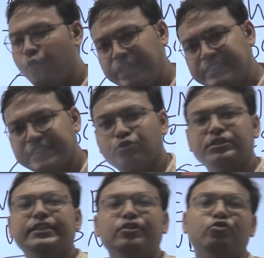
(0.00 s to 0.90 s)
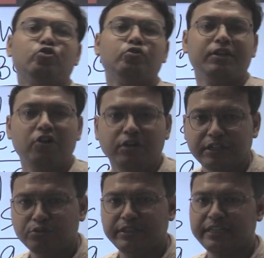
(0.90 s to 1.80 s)
ওই যে কোশ্চেনগুলো তুমি
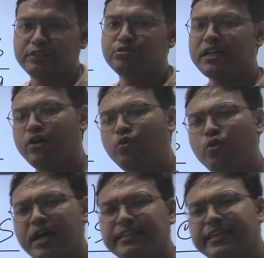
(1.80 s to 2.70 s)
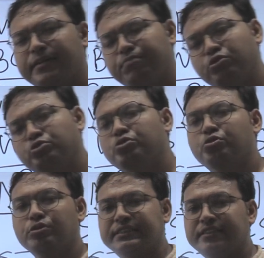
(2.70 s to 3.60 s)
কন্টিনিউ দেখছো না ওখান থেকে প্রচুর
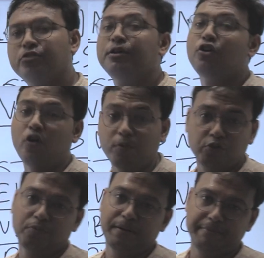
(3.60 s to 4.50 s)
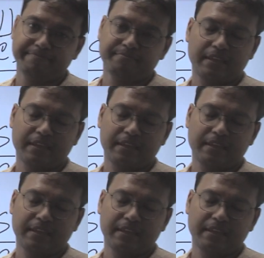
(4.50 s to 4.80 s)
কোশ্চেন তুমি কমনও পাবে